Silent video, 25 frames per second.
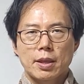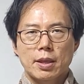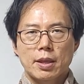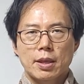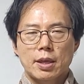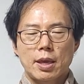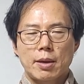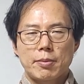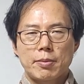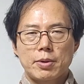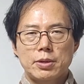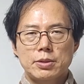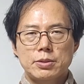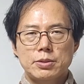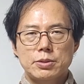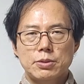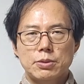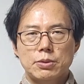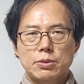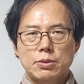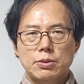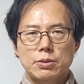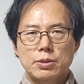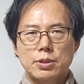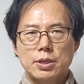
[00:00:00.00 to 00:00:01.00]

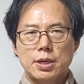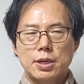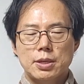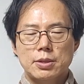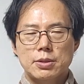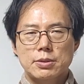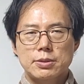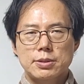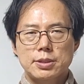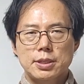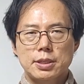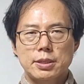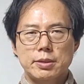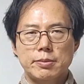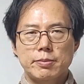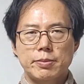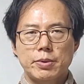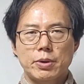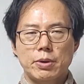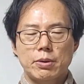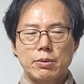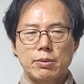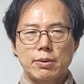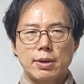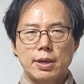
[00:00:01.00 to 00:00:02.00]
개별적으로 이렇게
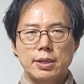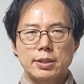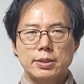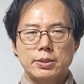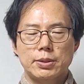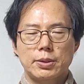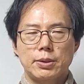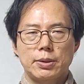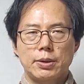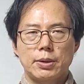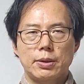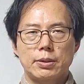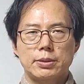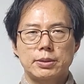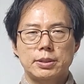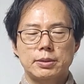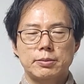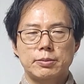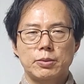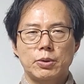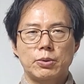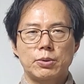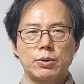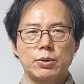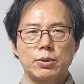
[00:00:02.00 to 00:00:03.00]
선생님별로 해서
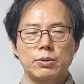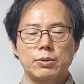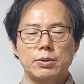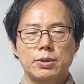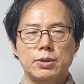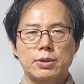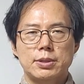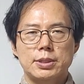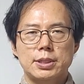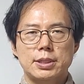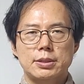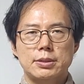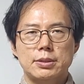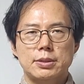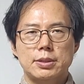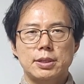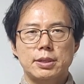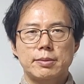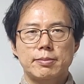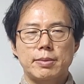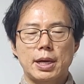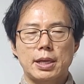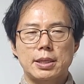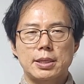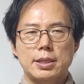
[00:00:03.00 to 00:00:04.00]
지금 올려놓은 영상들이
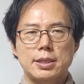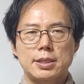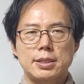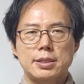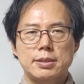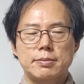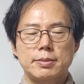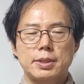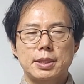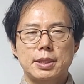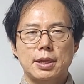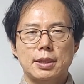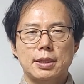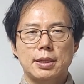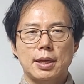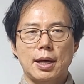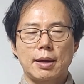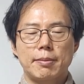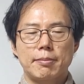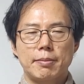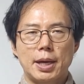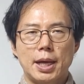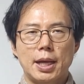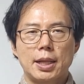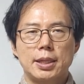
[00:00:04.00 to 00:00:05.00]
많이 있습니다.
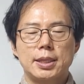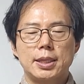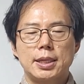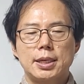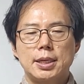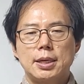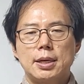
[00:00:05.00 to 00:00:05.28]
다만